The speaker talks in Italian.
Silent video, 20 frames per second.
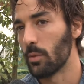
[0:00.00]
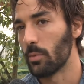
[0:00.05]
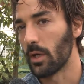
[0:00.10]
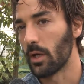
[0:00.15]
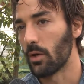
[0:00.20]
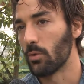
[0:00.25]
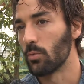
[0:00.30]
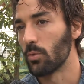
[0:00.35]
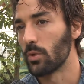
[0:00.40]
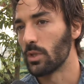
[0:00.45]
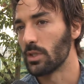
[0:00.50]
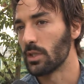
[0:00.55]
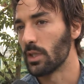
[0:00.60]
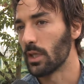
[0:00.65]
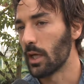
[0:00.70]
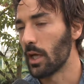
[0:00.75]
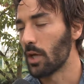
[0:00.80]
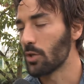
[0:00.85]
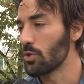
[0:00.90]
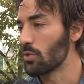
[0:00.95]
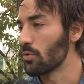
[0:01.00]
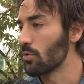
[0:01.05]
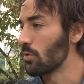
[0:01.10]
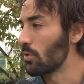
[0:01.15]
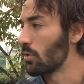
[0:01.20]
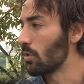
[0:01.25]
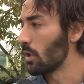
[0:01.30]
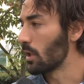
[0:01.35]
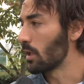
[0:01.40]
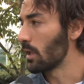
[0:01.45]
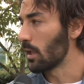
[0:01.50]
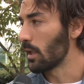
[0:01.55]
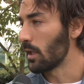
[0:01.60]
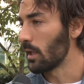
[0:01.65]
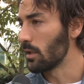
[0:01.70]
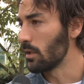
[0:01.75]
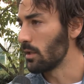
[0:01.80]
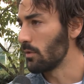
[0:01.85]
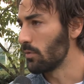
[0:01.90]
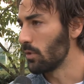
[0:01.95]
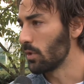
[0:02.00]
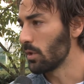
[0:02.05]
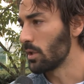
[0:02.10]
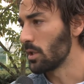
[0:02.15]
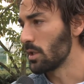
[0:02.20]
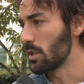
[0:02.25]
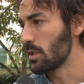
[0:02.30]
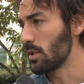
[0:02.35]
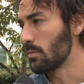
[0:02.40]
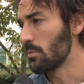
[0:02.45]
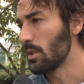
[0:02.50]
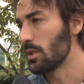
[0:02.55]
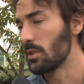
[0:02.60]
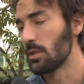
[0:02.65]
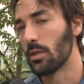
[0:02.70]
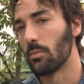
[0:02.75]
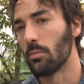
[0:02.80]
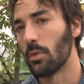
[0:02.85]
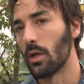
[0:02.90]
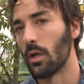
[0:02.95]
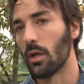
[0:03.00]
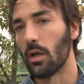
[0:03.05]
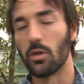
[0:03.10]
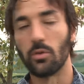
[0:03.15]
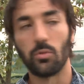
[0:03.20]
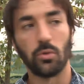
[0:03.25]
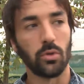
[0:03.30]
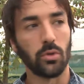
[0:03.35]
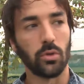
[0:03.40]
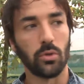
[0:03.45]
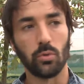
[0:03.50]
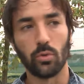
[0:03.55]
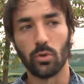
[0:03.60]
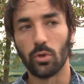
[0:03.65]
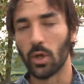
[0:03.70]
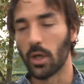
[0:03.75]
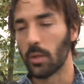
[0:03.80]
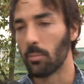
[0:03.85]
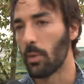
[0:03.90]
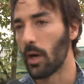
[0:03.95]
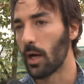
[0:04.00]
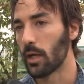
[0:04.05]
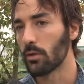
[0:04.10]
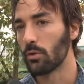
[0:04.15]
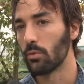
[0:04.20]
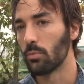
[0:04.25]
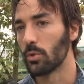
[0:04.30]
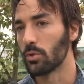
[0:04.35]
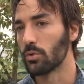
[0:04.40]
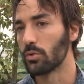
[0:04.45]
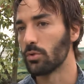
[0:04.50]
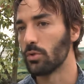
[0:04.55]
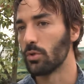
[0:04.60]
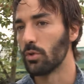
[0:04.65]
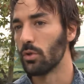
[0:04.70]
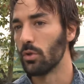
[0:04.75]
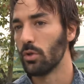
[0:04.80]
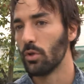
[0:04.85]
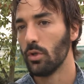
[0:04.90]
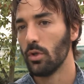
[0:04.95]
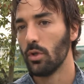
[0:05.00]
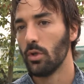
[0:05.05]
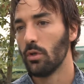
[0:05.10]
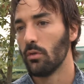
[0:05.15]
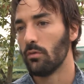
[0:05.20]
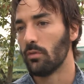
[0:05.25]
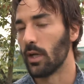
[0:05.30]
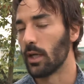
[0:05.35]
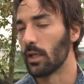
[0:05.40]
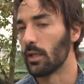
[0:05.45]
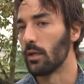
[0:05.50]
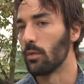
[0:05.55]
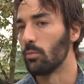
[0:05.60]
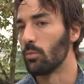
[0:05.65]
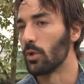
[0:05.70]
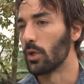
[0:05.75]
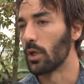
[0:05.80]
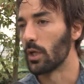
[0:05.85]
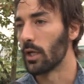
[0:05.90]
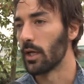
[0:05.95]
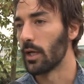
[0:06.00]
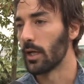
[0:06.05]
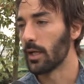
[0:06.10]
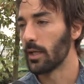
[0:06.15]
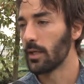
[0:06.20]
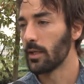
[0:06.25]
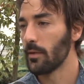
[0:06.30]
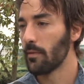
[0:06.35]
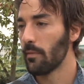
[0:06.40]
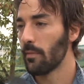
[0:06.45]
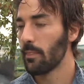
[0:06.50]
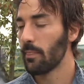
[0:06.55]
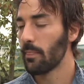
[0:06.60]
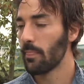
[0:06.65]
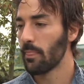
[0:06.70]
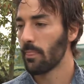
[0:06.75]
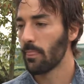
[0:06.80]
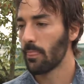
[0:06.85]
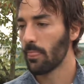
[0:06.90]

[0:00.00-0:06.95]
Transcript: perché comunque in Serie A ci sono attaccanti fortissimi, insieme all'aiuto di tutto il reparto posso fare delle buone gare. Adesso